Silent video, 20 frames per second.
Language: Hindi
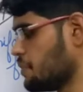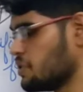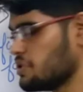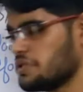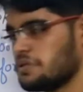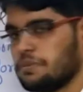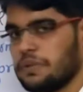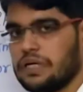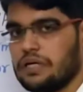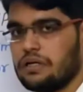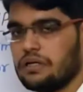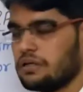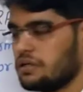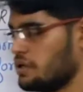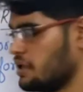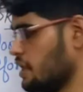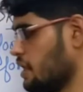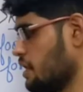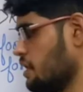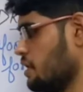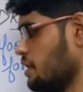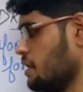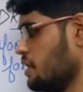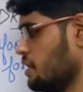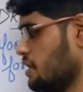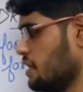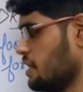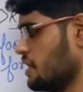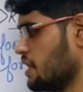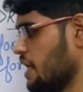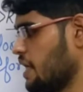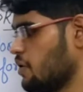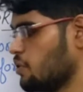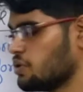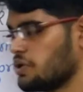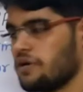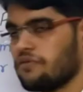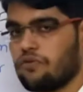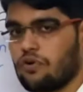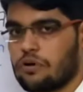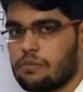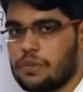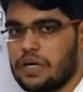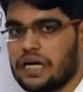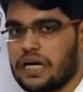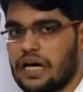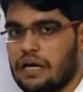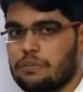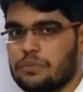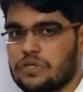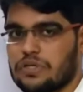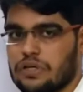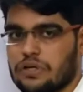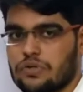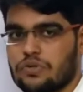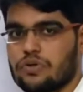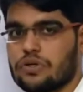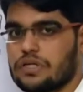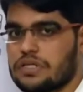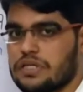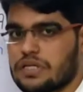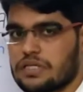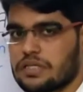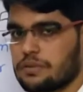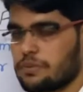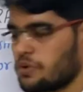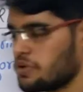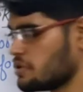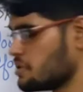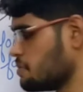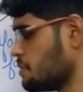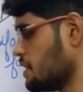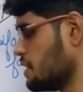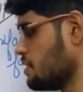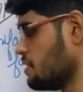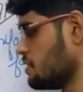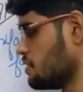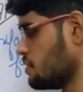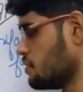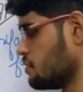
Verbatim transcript: अपॉन स्पीड ठीक है यही होता है फॉर्मूला टाइम इज इक्वल्स टू डिस्टेंस अपॉन स्पीड